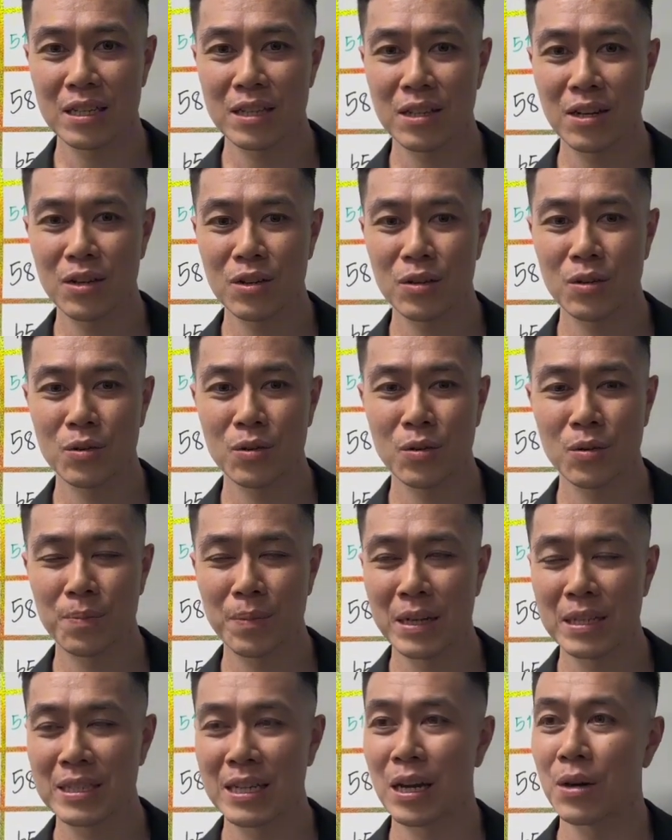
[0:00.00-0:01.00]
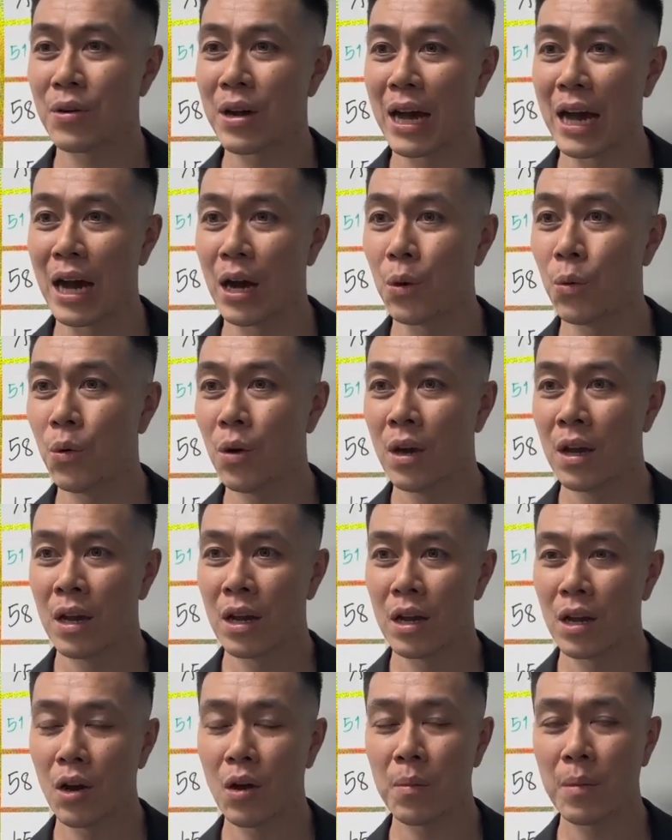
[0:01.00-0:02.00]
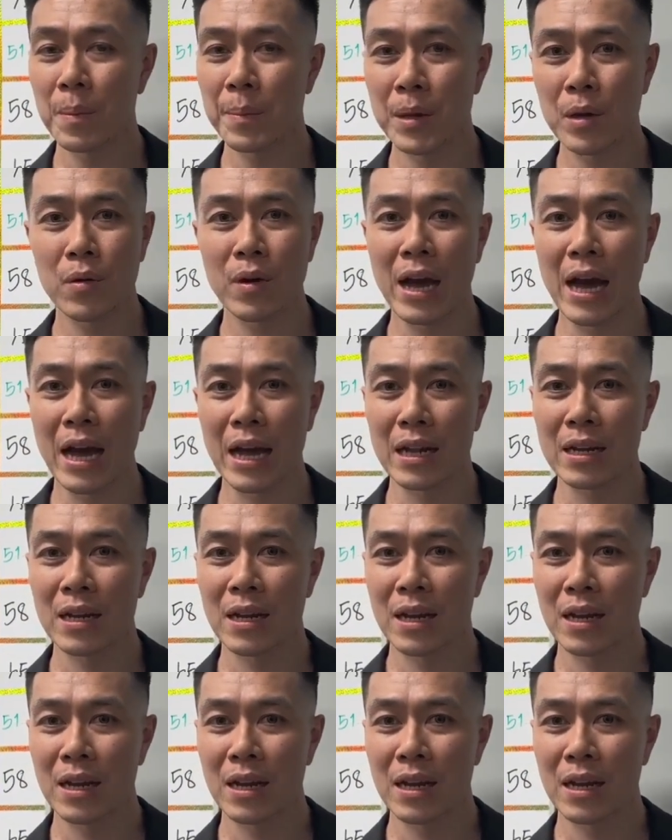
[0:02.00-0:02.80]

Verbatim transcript: ต้องอยู่เป็นชาวเขาแล้วก็ไม่มีโอกาส